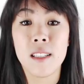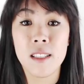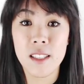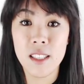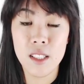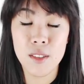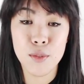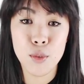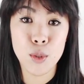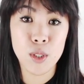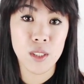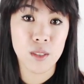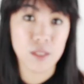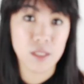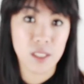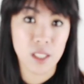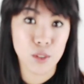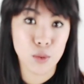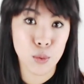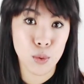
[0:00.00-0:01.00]
Hier wurde
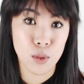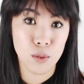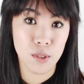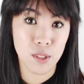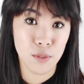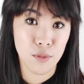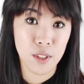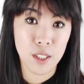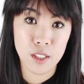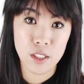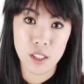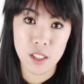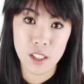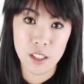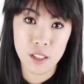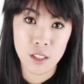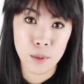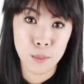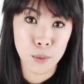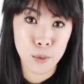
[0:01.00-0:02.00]
untersucht, wie
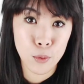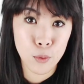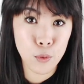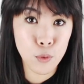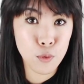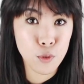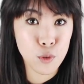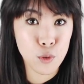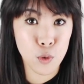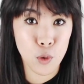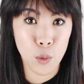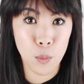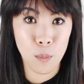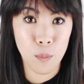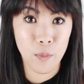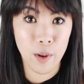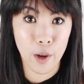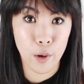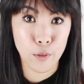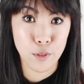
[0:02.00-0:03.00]
verschiedene
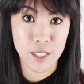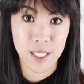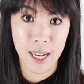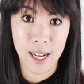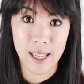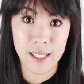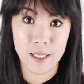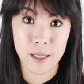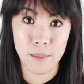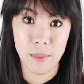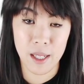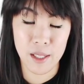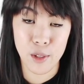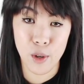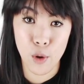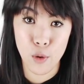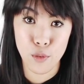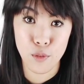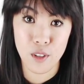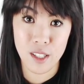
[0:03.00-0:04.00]
Berufsgruppen auf die
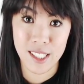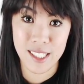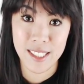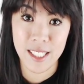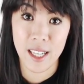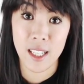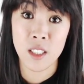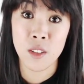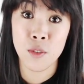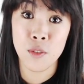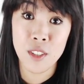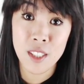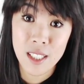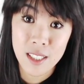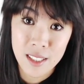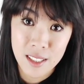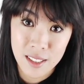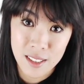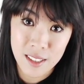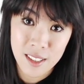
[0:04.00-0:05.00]
allgemeine Öffentlichkeit
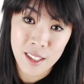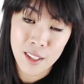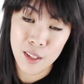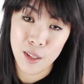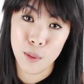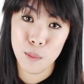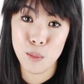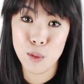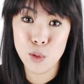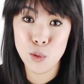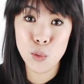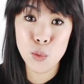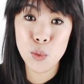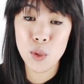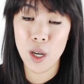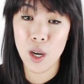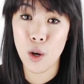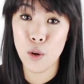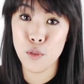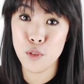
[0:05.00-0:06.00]
wirken in Bezug
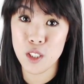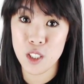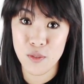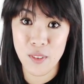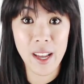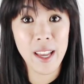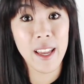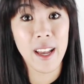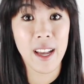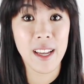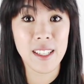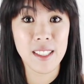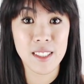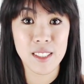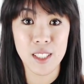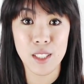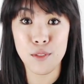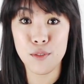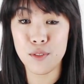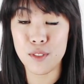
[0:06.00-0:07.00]
auf zwei
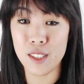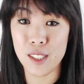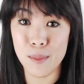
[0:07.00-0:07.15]
Eigenschaften,